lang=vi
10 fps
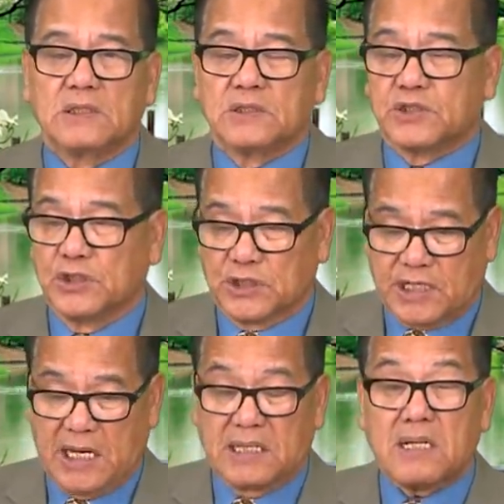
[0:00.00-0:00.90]
sự
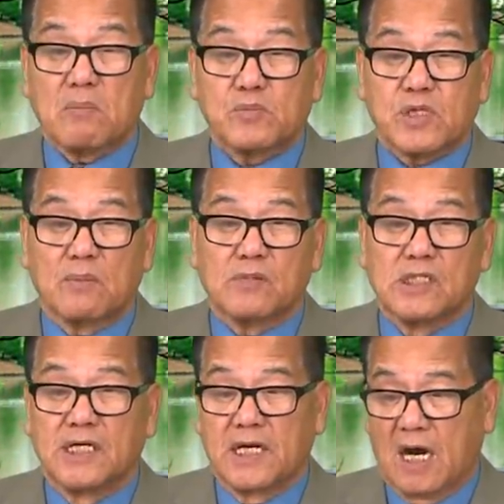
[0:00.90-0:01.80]
kiện 500
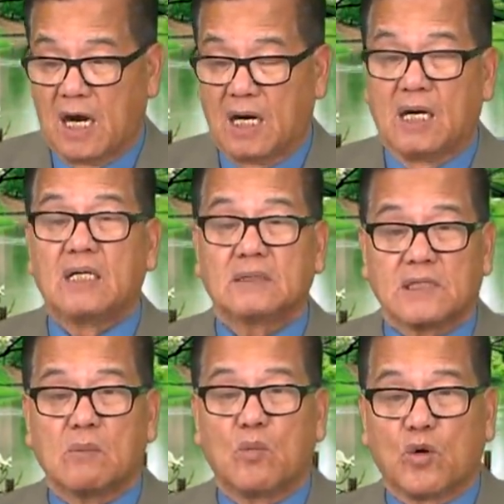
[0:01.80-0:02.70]
người ở
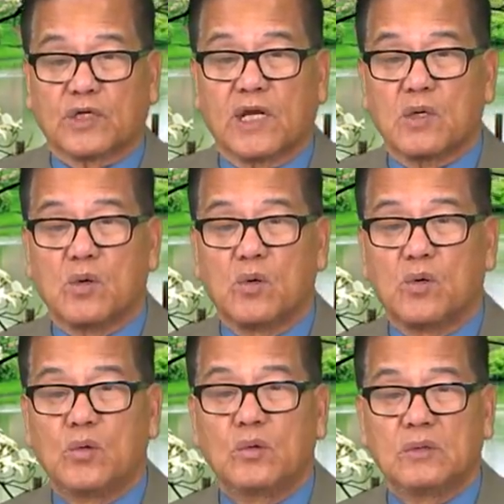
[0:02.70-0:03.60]
trong một cái
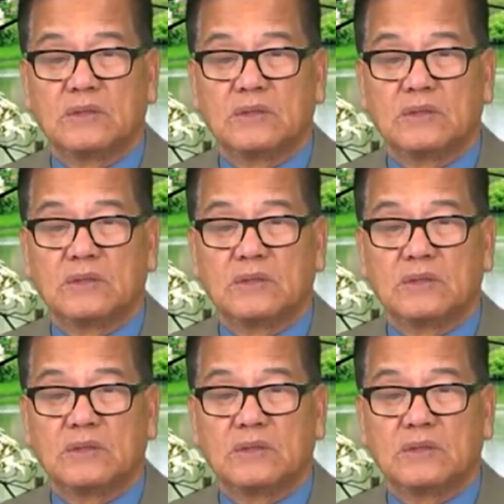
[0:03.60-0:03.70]
khu